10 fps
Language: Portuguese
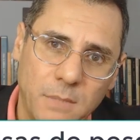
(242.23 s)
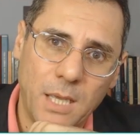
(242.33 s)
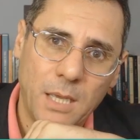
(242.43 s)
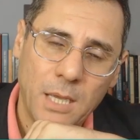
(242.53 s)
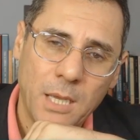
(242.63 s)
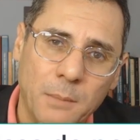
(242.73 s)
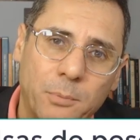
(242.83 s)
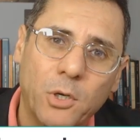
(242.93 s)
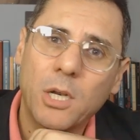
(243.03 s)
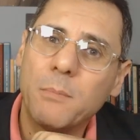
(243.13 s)
né?
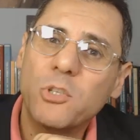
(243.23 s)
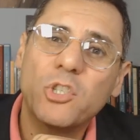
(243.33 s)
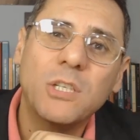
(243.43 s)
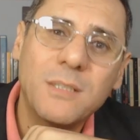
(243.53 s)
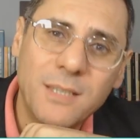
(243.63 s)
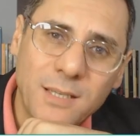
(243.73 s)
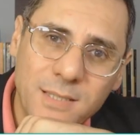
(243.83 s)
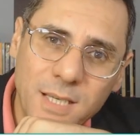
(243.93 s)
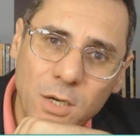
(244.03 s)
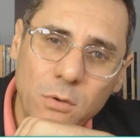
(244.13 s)
programas de
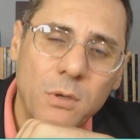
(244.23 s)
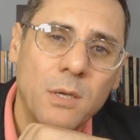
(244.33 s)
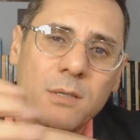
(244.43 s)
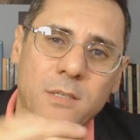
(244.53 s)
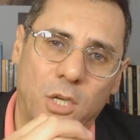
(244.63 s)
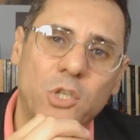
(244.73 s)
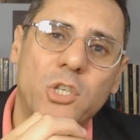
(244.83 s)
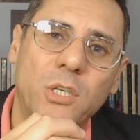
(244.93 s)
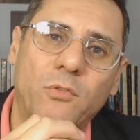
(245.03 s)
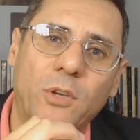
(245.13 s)
iniciação
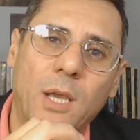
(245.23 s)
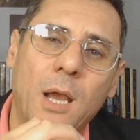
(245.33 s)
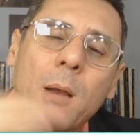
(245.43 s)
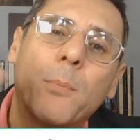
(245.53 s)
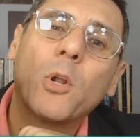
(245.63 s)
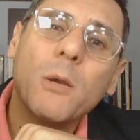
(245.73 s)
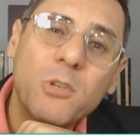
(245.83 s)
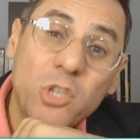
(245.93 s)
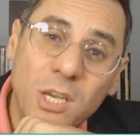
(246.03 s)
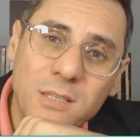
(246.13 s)
científica,
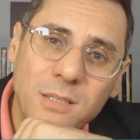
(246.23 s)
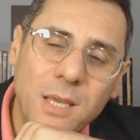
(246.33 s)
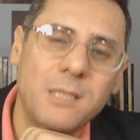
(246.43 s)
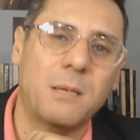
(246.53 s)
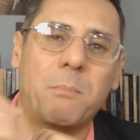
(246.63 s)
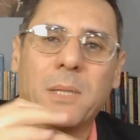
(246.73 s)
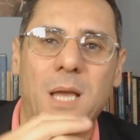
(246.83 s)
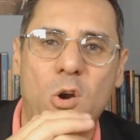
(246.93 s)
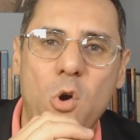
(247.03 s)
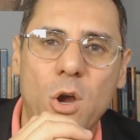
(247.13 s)
programas de residência
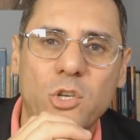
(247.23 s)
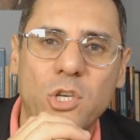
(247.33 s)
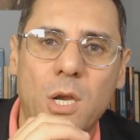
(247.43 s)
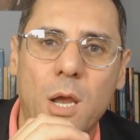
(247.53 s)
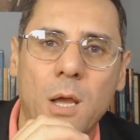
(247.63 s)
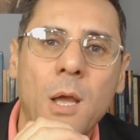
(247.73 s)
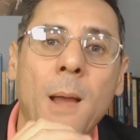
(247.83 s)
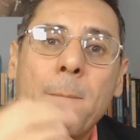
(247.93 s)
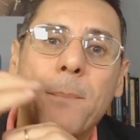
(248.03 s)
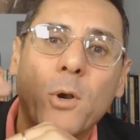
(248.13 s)
pedagógica,
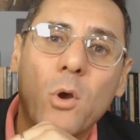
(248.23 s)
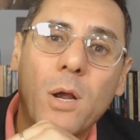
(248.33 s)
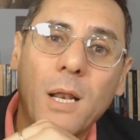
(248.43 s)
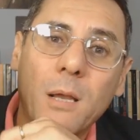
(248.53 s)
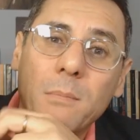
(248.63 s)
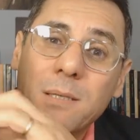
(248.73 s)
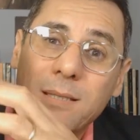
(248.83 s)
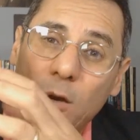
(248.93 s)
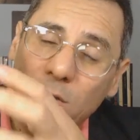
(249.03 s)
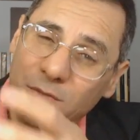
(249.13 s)

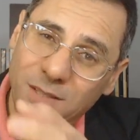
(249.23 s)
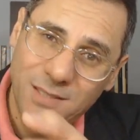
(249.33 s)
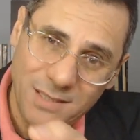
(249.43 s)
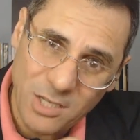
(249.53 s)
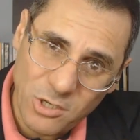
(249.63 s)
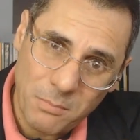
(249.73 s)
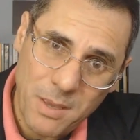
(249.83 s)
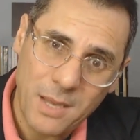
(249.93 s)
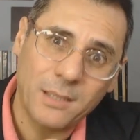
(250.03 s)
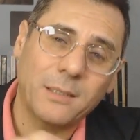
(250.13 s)
programas da Universidade
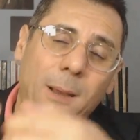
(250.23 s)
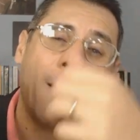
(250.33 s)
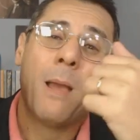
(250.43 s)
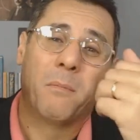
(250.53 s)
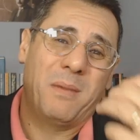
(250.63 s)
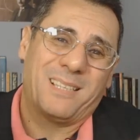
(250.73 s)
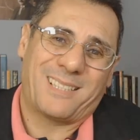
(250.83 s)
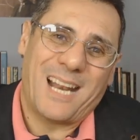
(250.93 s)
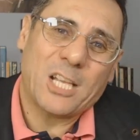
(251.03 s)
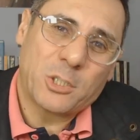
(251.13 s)
Aberta,
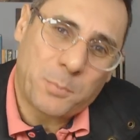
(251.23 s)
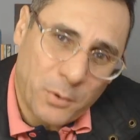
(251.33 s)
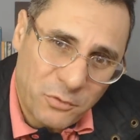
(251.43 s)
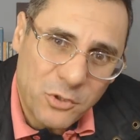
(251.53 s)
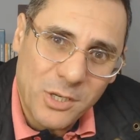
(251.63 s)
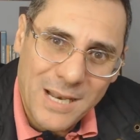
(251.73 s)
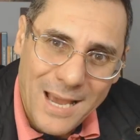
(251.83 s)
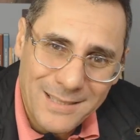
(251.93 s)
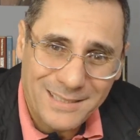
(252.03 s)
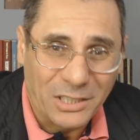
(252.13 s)
mestrados
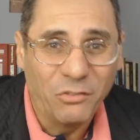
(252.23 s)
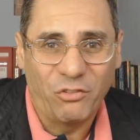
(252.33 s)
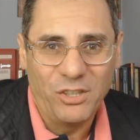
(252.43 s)
profissionais que